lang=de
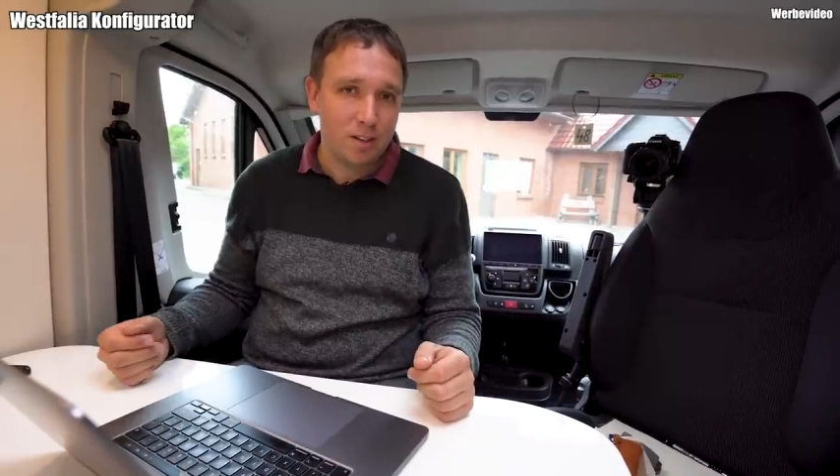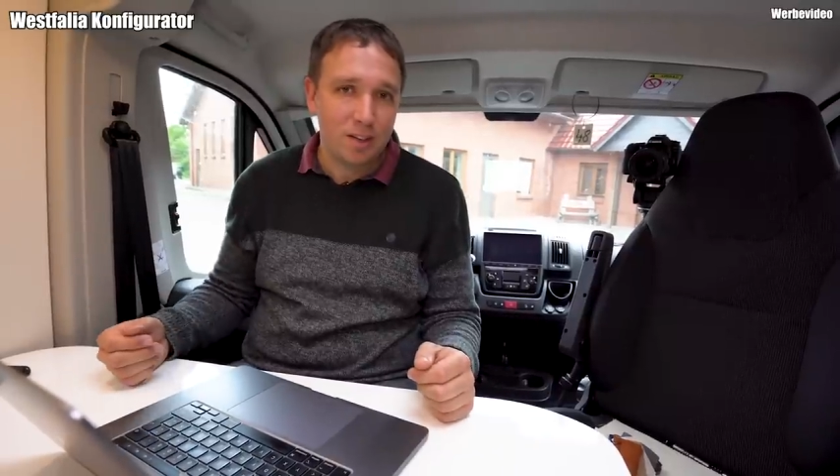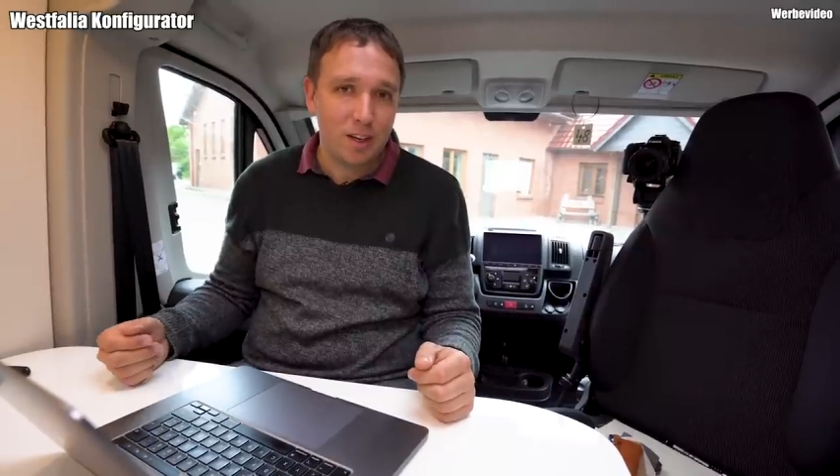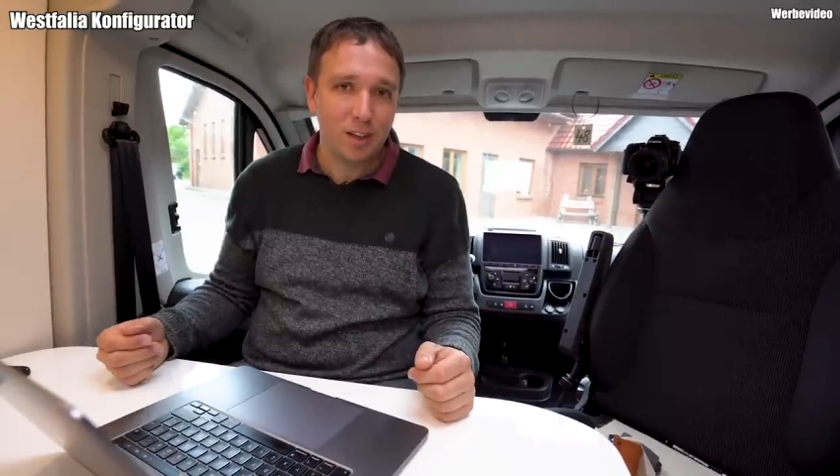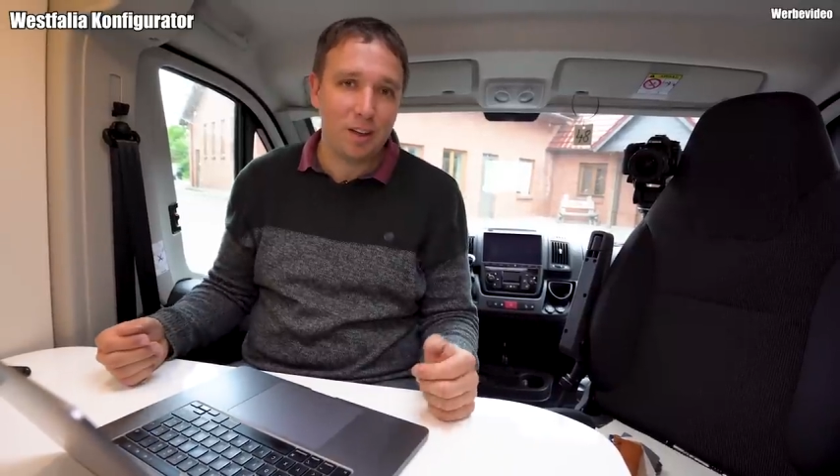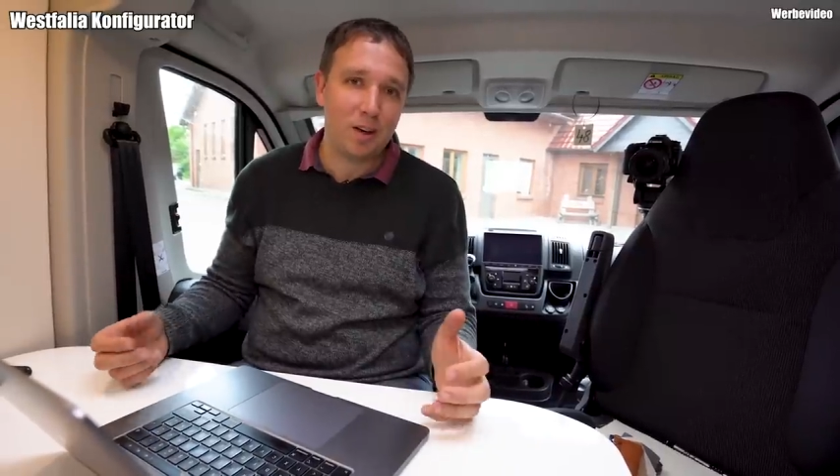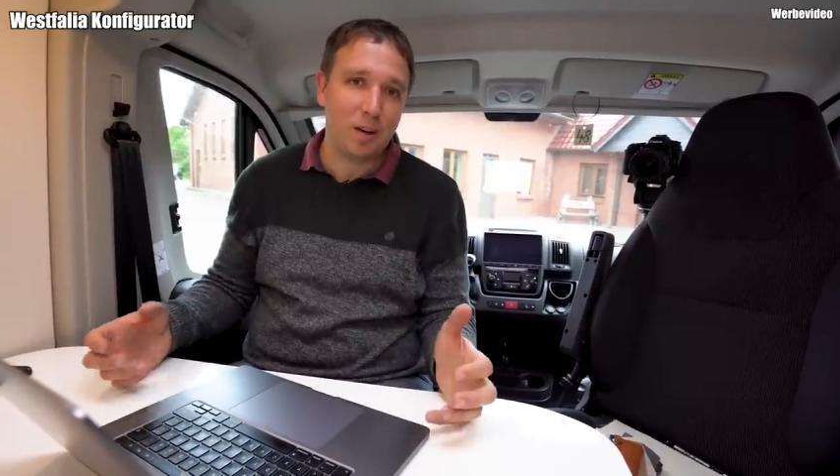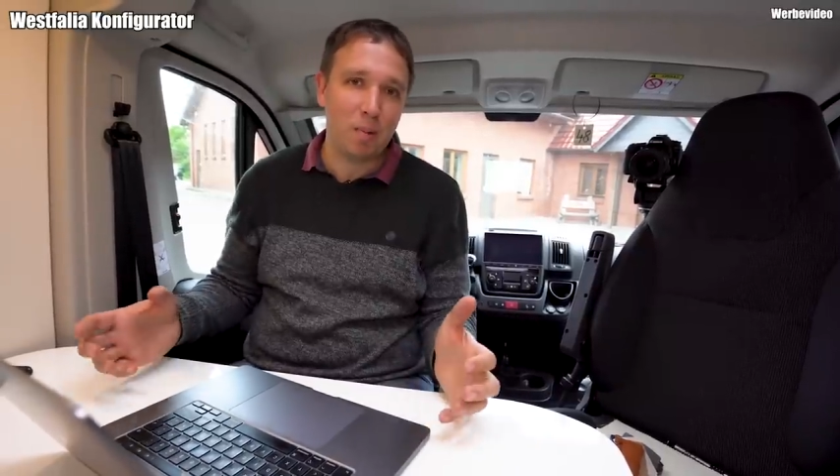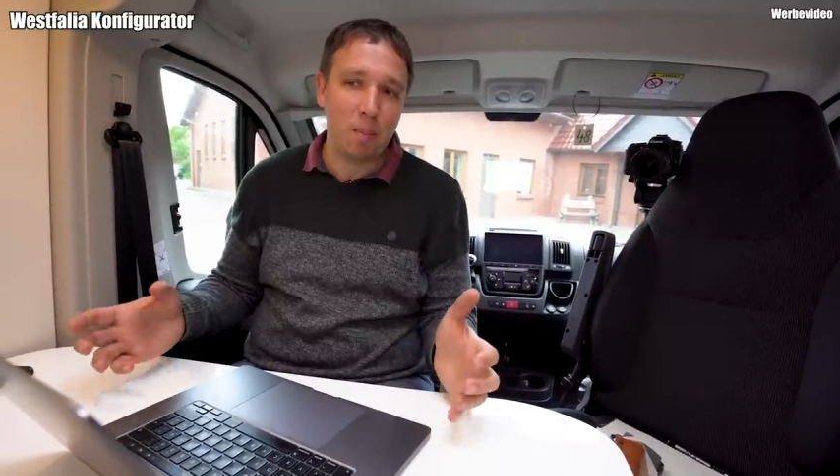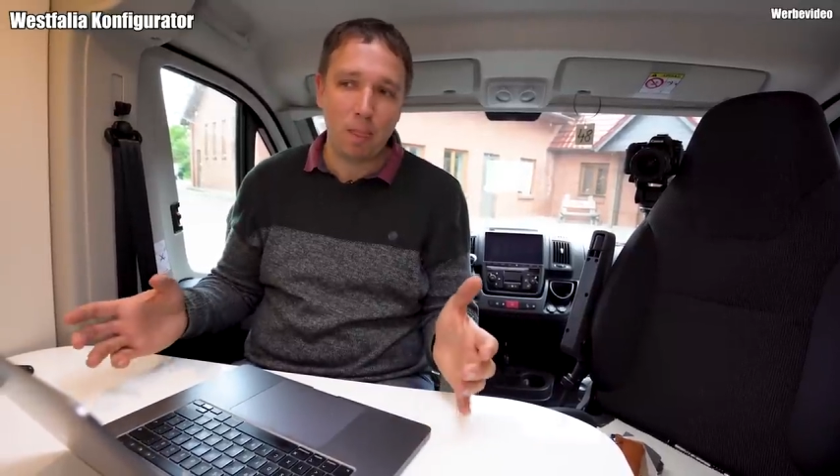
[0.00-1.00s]
als ich
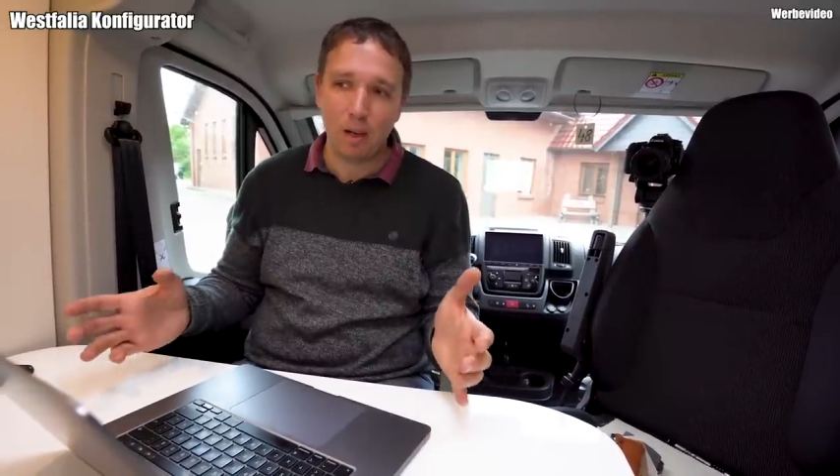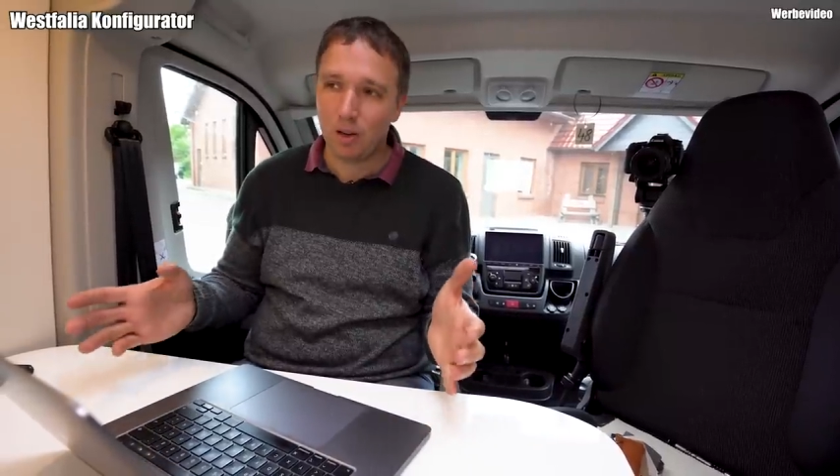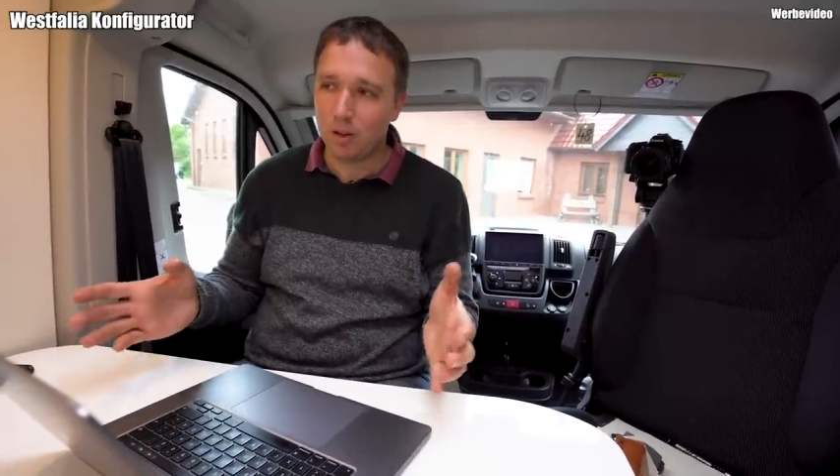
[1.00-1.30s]
ähm,